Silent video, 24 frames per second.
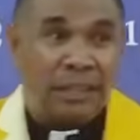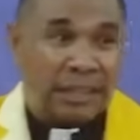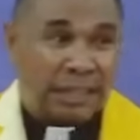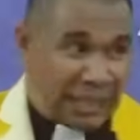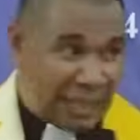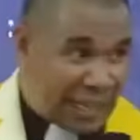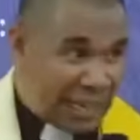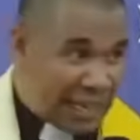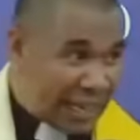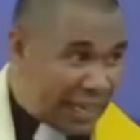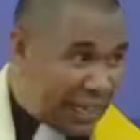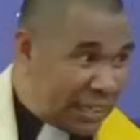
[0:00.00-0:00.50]

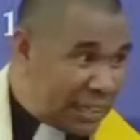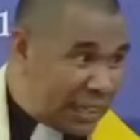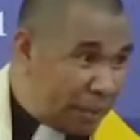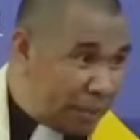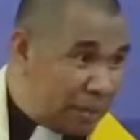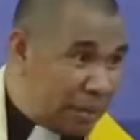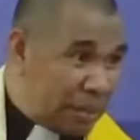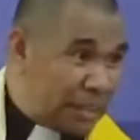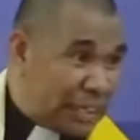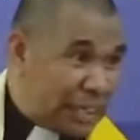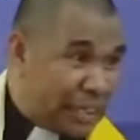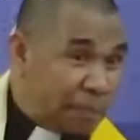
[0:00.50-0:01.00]
Gereja
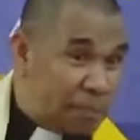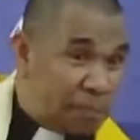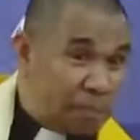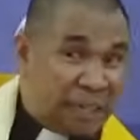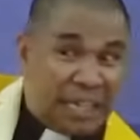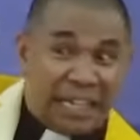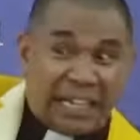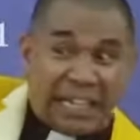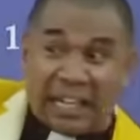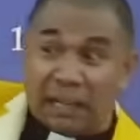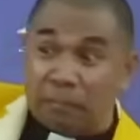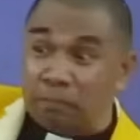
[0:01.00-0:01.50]
menjadi
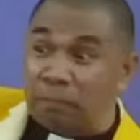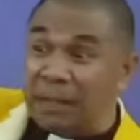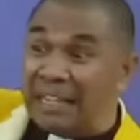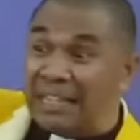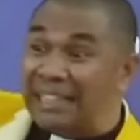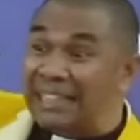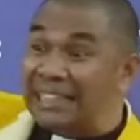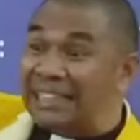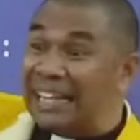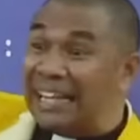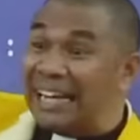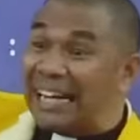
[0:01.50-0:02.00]
pilihan
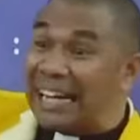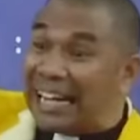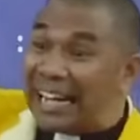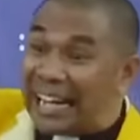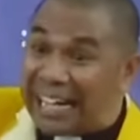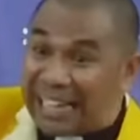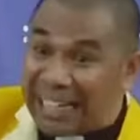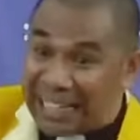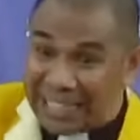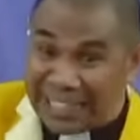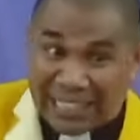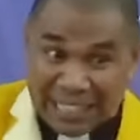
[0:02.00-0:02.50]
paling
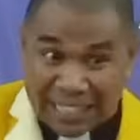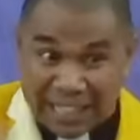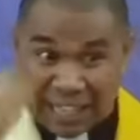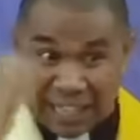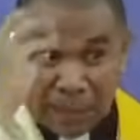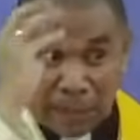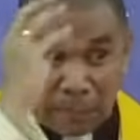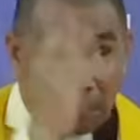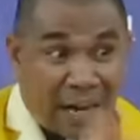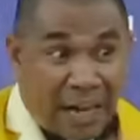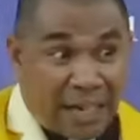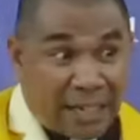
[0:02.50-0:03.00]
terakhir
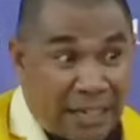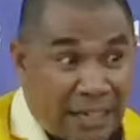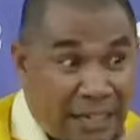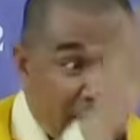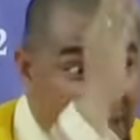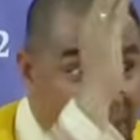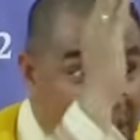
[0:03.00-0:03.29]
dari banyak